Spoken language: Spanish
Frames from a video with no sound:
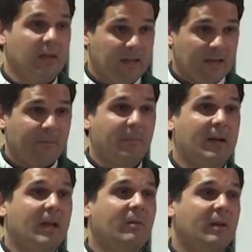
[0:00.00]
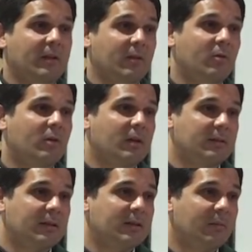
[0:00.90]
y a las palabras de Dios que
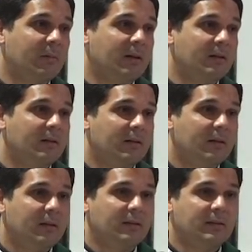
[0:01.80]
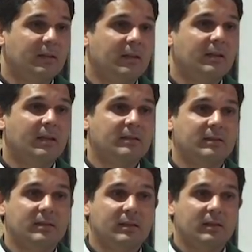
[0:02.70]
están también
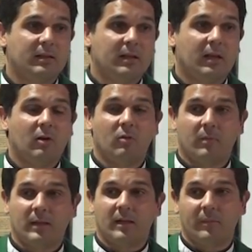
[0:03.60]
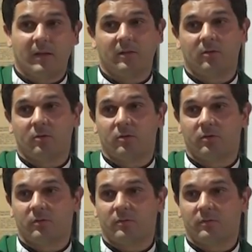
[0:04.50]
inscritas en los mandamientos.